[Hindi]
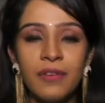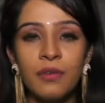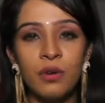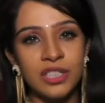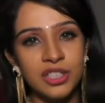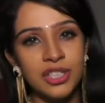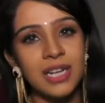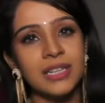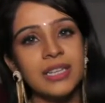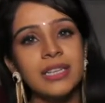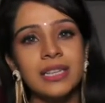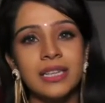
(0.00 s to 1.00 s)
फिर वो नीचे
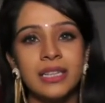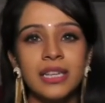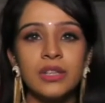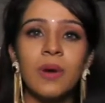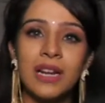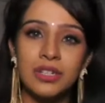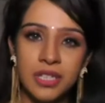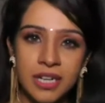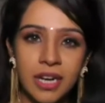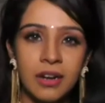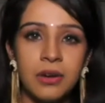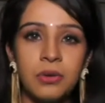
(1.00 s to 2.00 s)
आती है देखती है तो
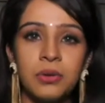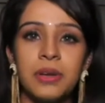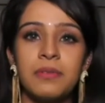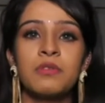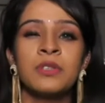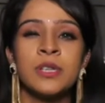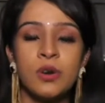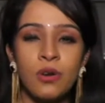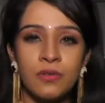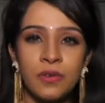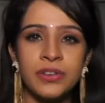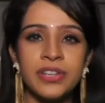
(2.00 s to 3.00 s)
एक्चुअली काली होती है फिर उनसे
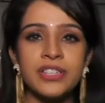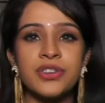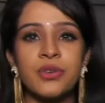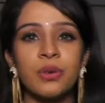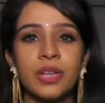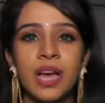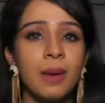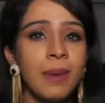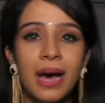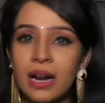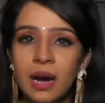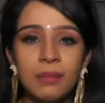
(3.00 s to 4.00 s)
कॉन्फ्रंटेशन होता है
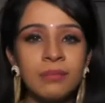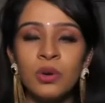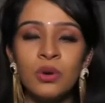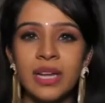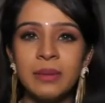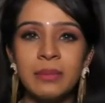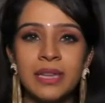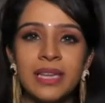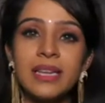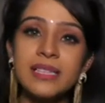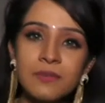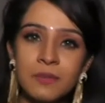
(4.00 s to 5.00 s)
हमारा हम लोग नहीं
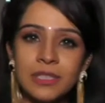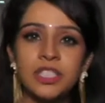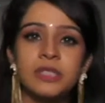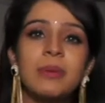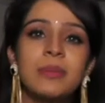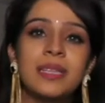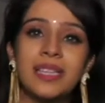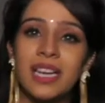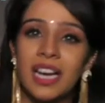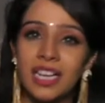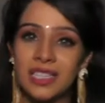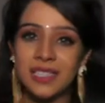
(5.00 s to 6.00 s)
मिलते सिर्फ मंजिमा मिलती
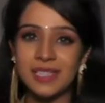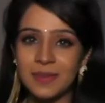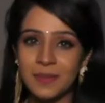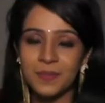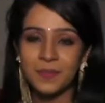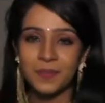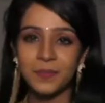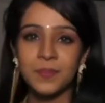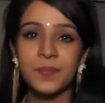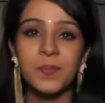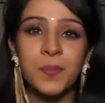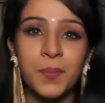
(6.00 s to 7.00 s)
है काली से
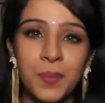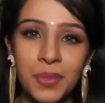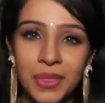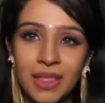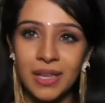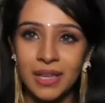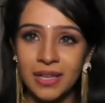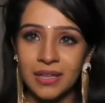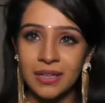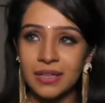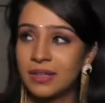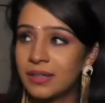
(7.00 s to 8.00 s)
मैम अभी
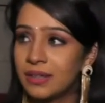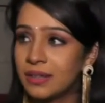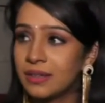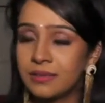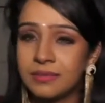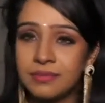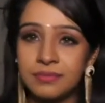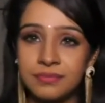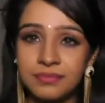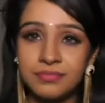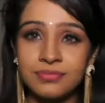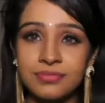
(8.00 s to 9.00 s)
जन्माष्टमी आ
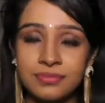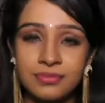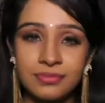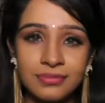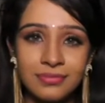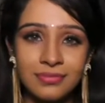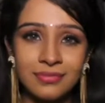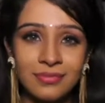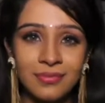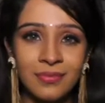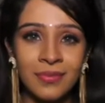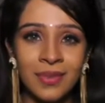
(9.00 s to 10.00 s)
रहा है तो अपने फैंस के लिए
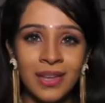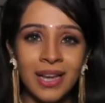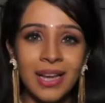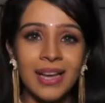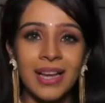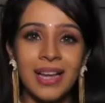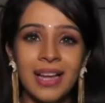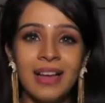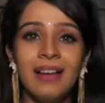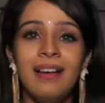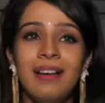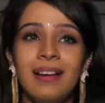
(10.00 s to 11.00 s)

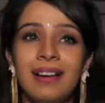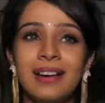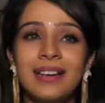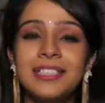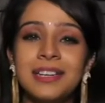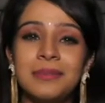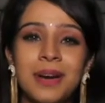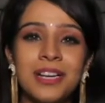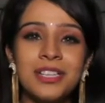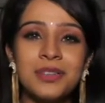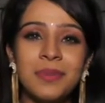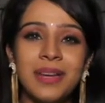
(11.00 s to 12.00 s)
क्या
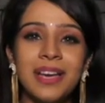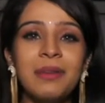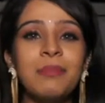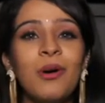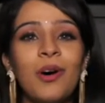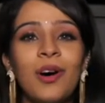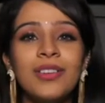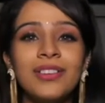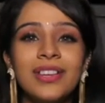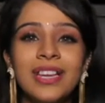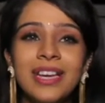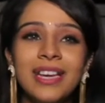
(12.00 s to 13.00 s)
जन्माष्टमी एक
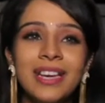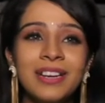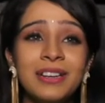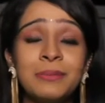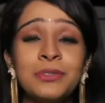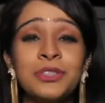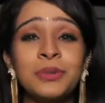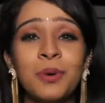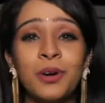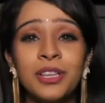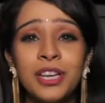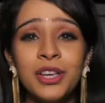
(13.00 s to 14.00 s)
बहुत ही मुझे
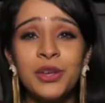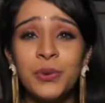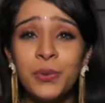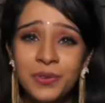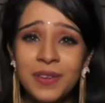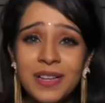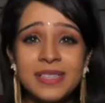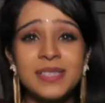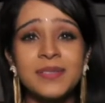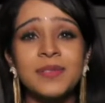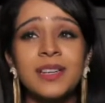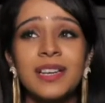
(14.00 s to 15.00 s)
तो बहुत ही क्यूट
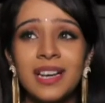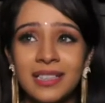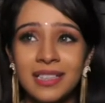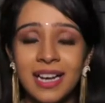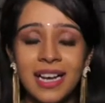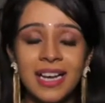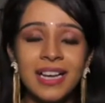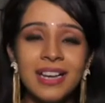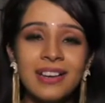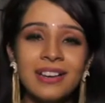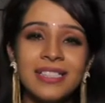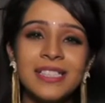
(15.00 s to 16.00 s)
फेस्टिवल लगता
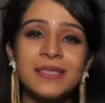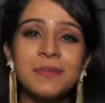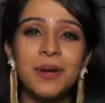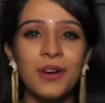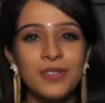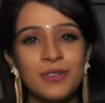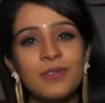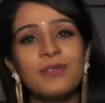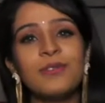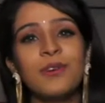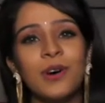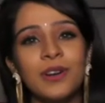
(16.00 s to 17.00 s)
है इट्स बिकॉज
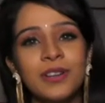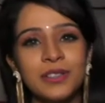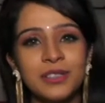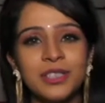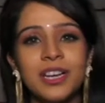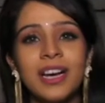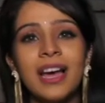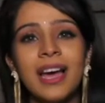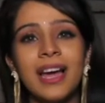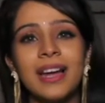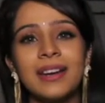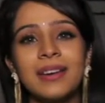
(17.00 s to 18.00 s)
ऑफ लॉर्ड कृष्णा
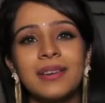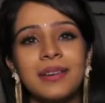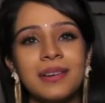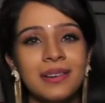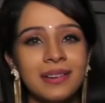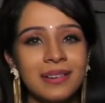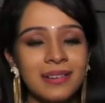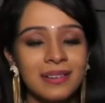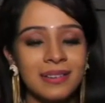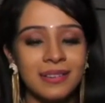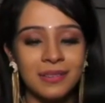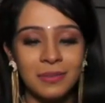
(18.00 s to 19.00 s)
एंड
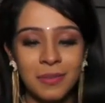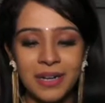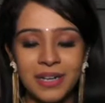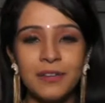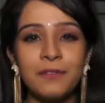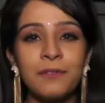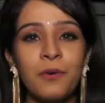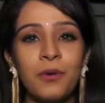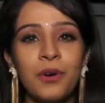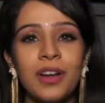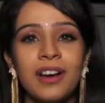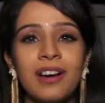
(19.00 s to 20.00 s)
मटकी
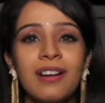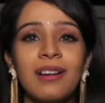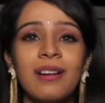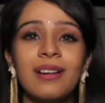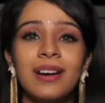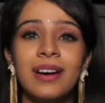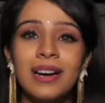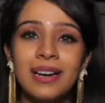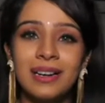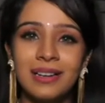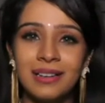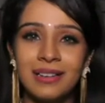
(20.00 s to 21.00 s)
फोड़ना
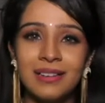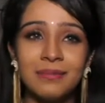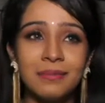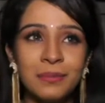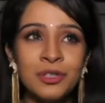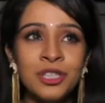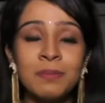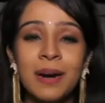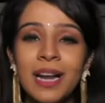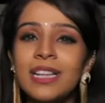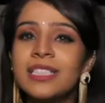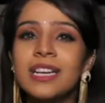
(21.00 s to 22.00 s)
मुझे
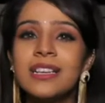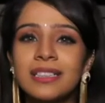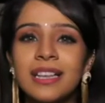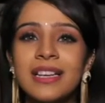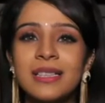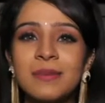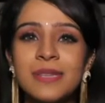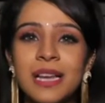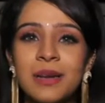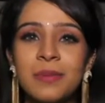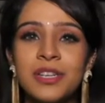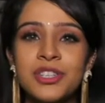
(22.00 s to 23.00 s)
बड़ा अच्छा लगता है ये सब
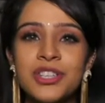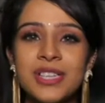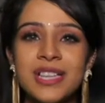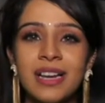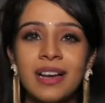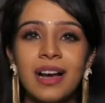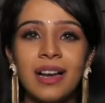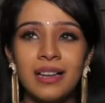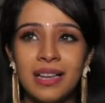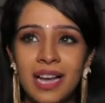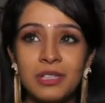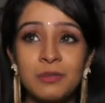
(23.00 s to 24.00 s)
सेलिब्रेशंस देखना
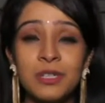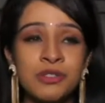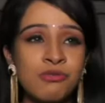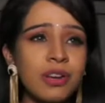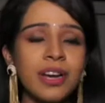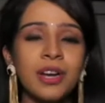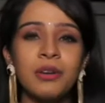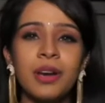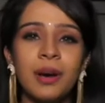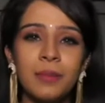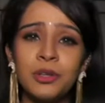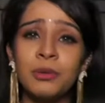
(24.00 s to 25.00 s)
हालांकि आज मैं शूट कर रही हूँ
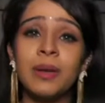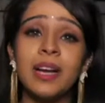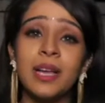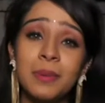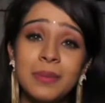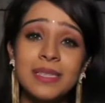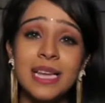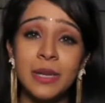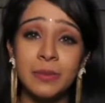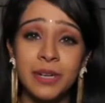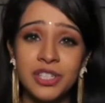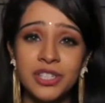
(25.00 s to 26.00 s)
यहाँ पे तो मैं कहीं पे भी
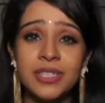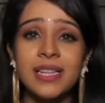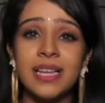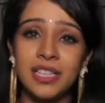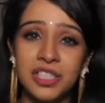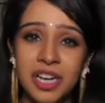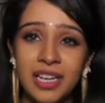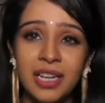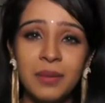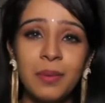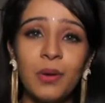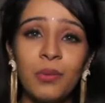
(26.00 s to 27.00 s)
सेलिब्रेशंस देखने जा
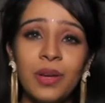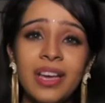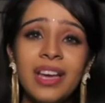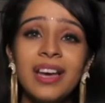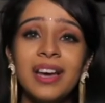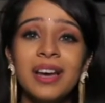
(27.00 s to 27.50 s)
नहीं पाऊँगी